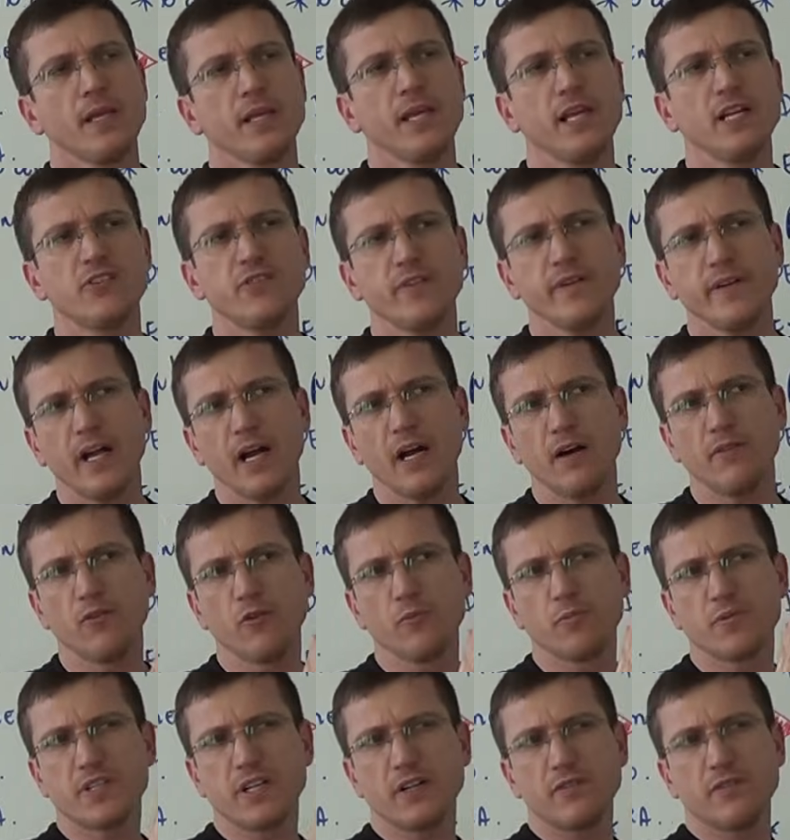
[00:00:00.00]
E eles
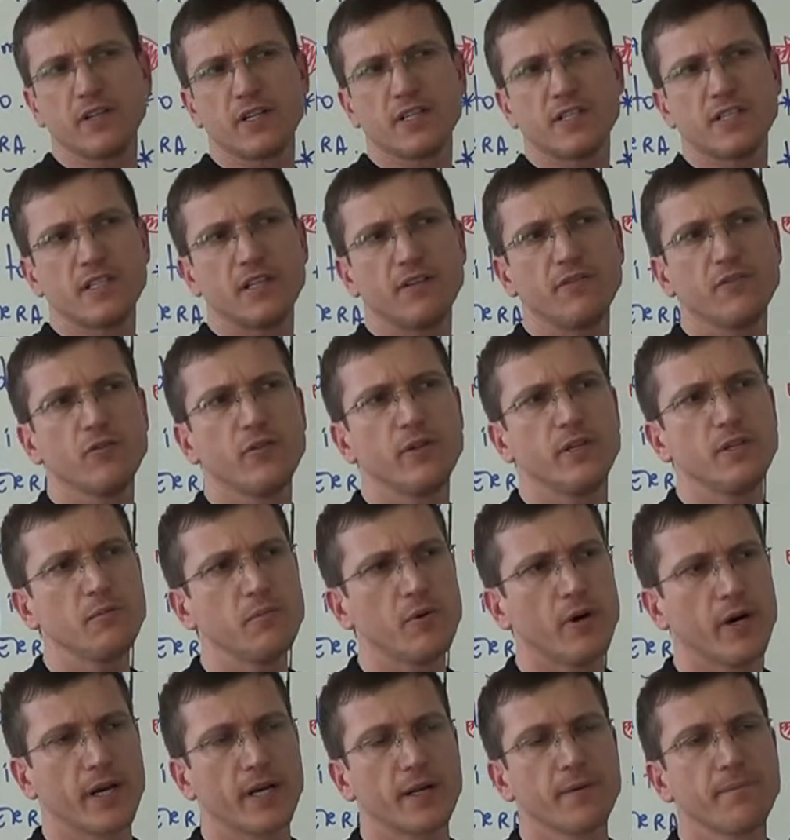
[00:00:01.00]
ficavam observando esse navio indo
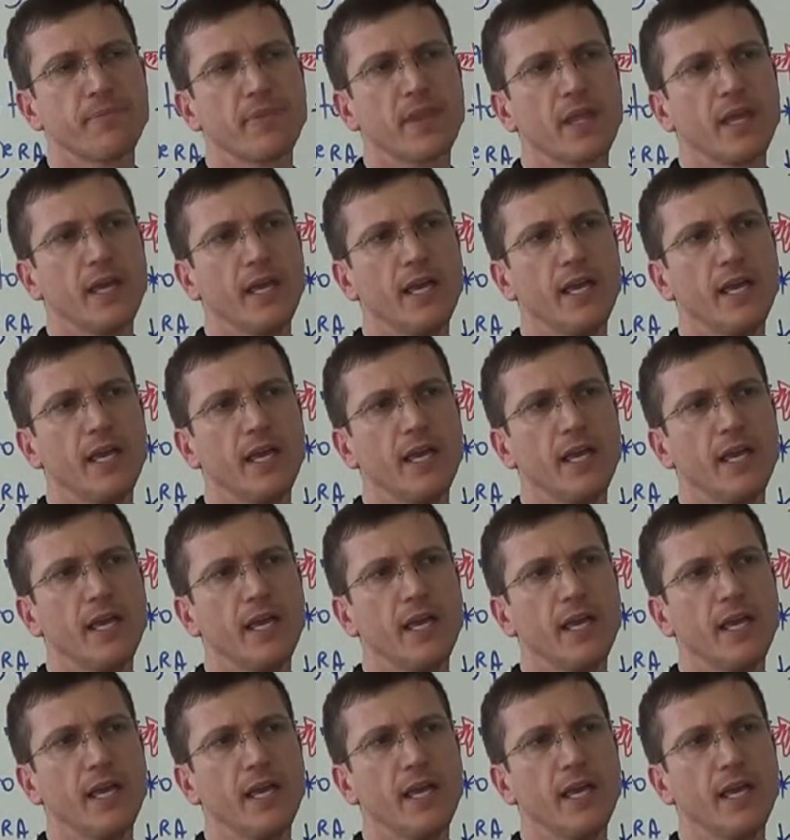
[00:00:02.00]
embora.